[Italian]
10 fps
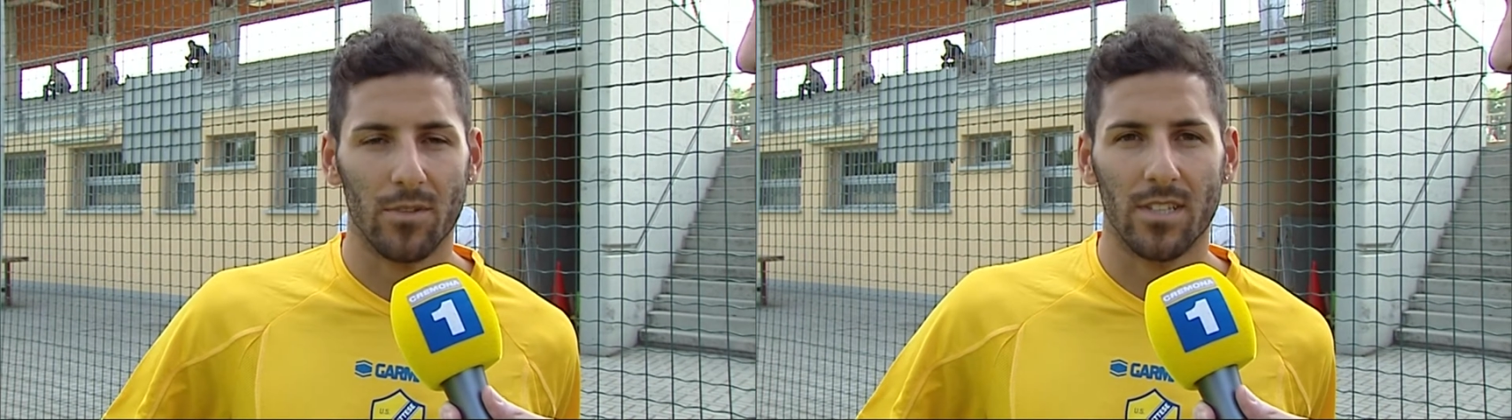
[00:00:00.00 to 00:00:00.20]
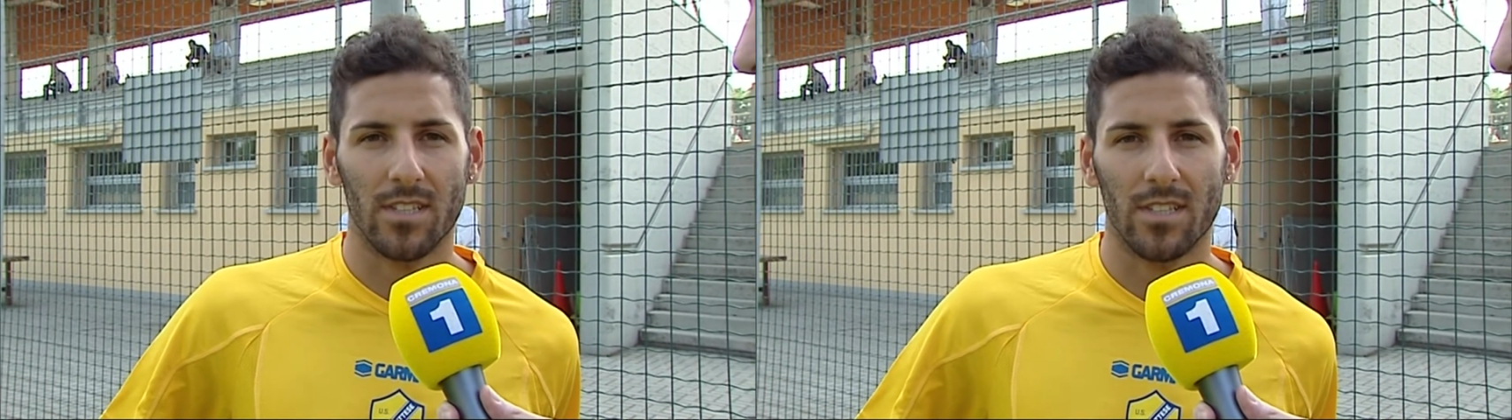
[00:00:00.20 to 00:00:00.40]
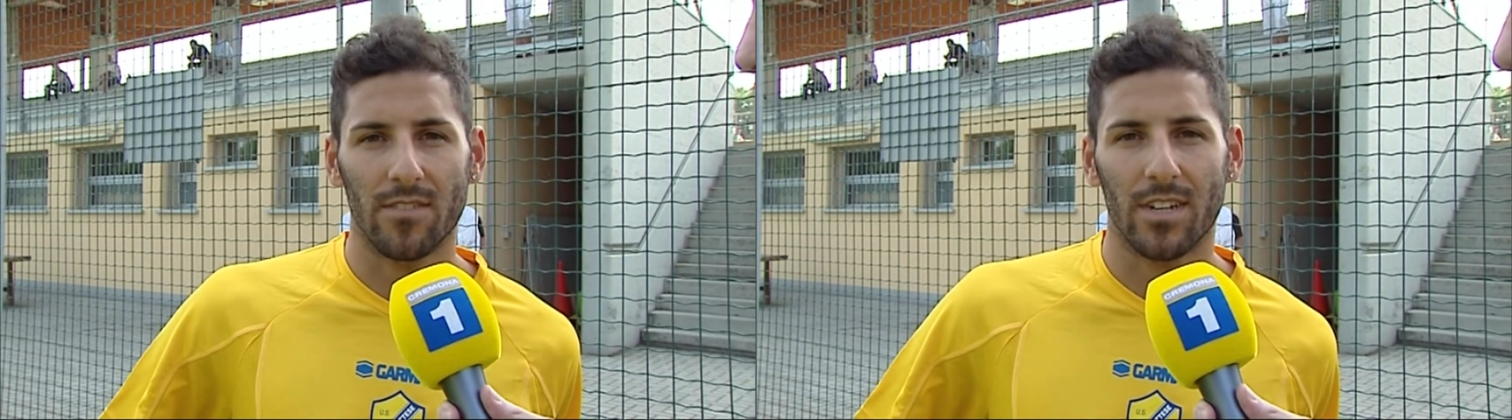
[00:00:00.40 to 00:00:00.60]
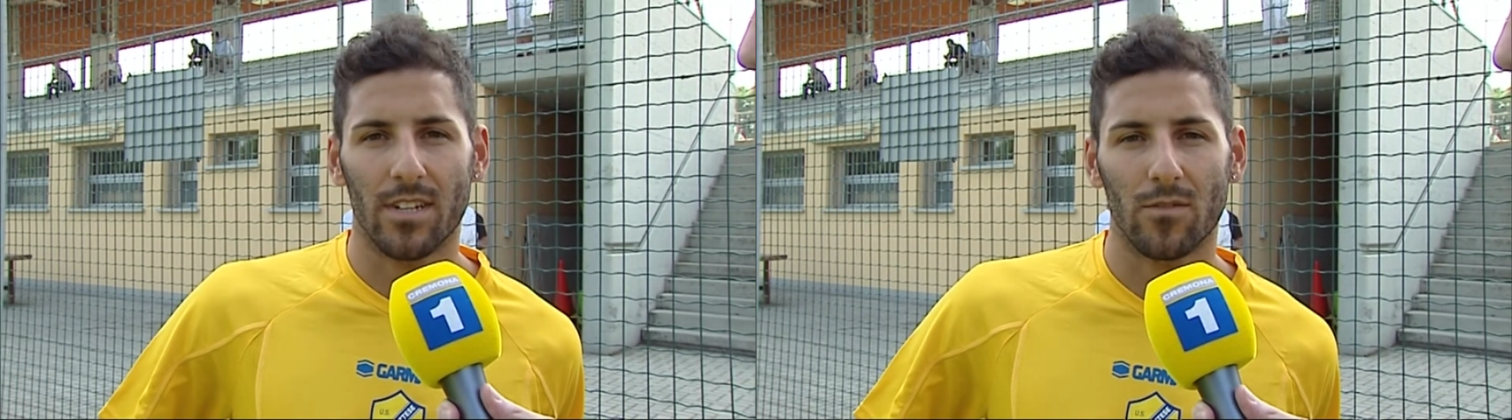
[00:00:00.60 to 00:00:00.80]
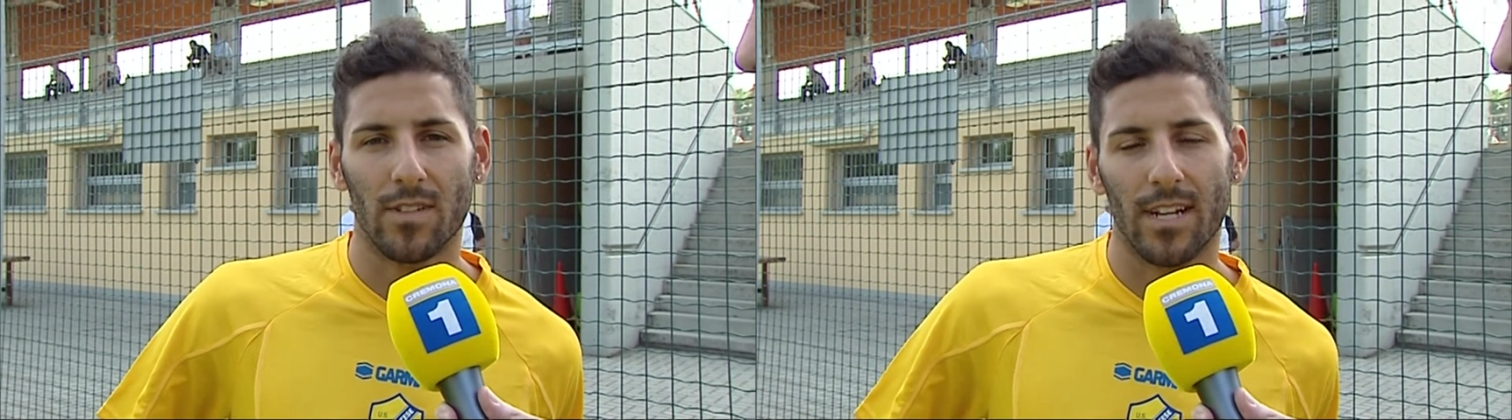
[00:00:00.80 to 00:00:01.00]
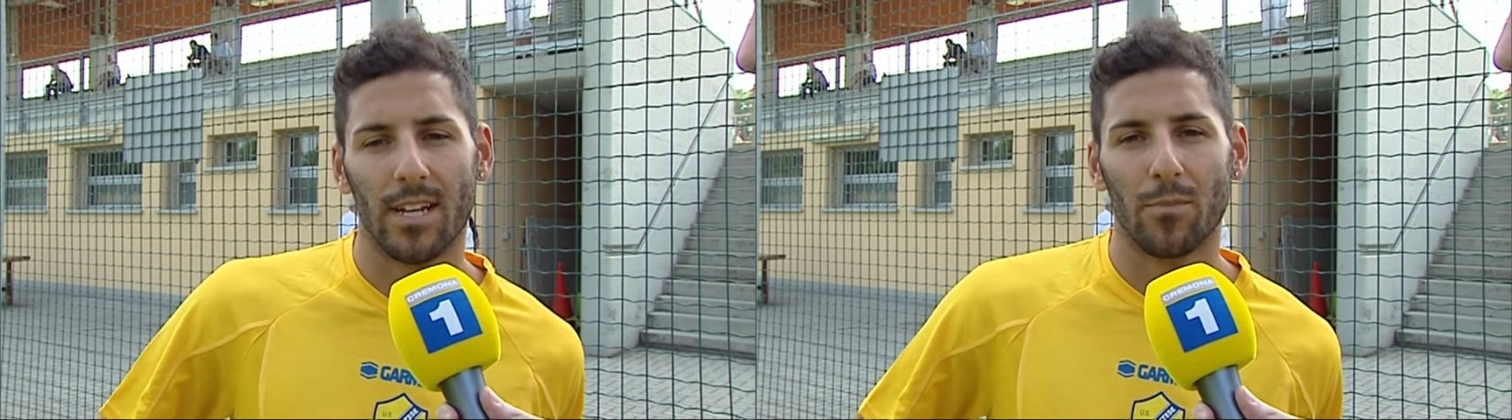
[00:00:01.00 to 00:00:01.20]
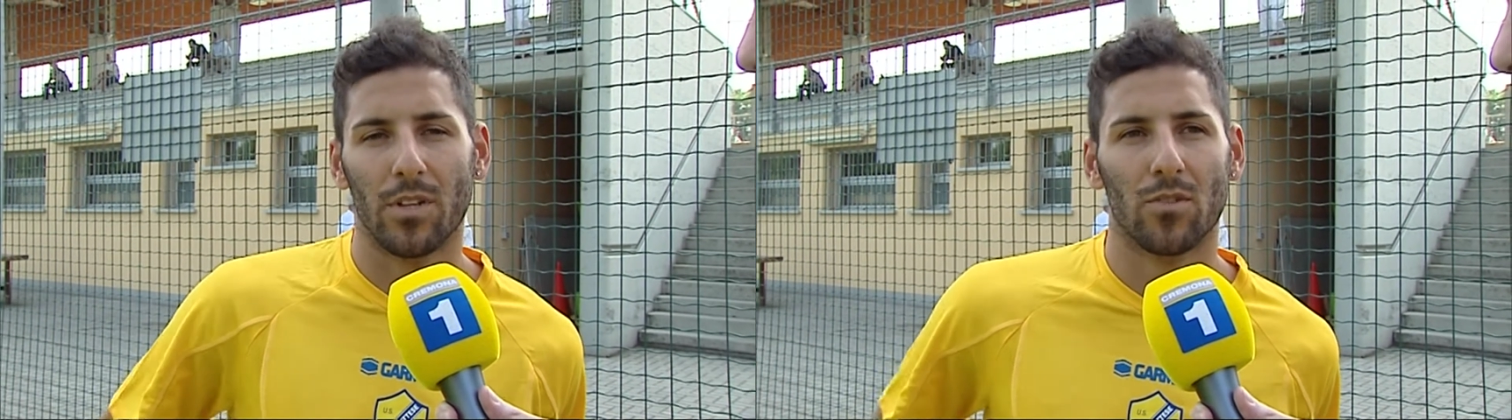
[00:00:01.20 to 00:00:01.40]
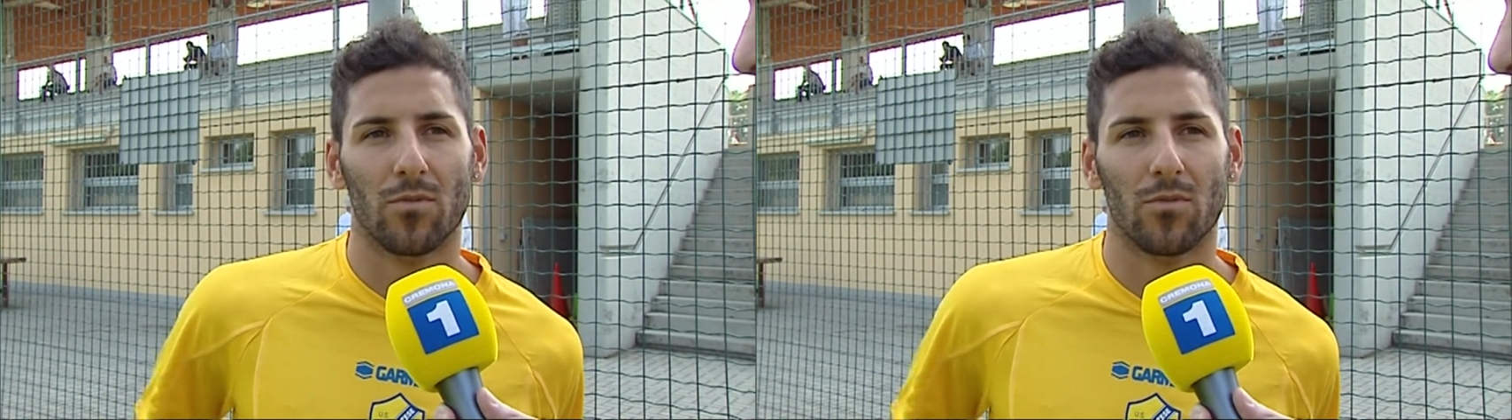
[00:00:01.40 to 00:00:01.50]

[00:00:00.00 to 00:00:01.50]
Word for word: di, di fare un gran campionato